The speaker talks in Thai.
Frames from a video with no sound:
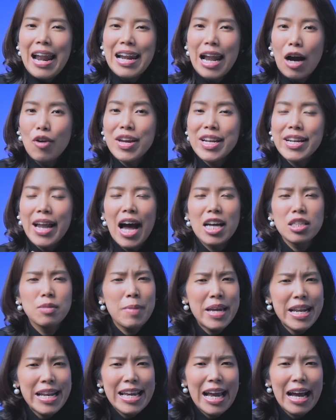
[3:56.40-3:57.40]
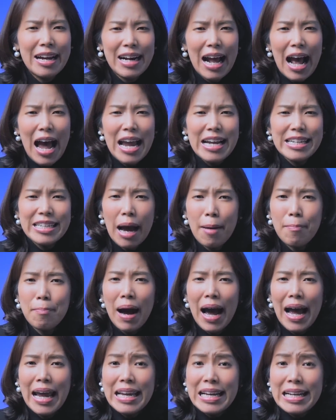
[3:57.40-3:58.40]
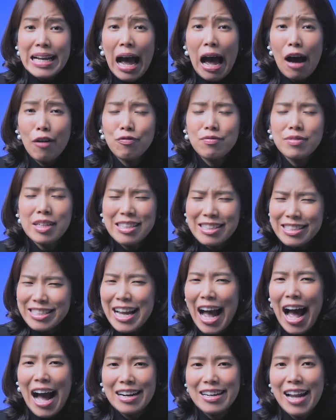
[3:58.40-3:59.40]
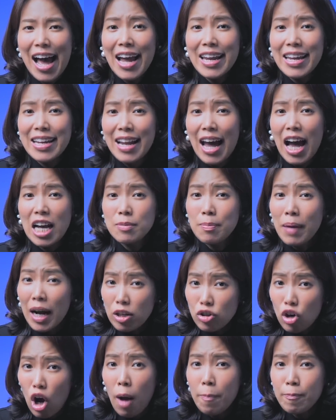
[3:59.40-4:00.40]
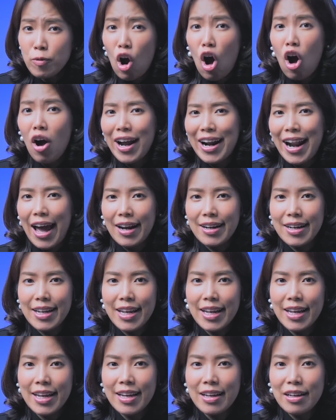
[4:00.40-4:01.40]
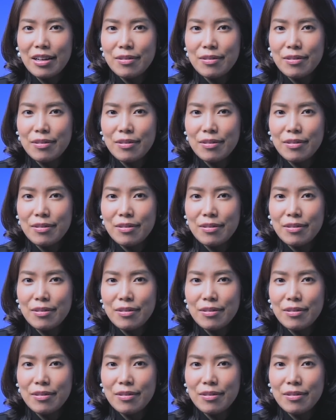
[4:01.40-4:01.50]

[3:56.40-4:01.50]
แล้ว Intouch มีดีอะไรทำไม Gulf ถึงอยากได้ Intouch มาครอบครองขนาดนี้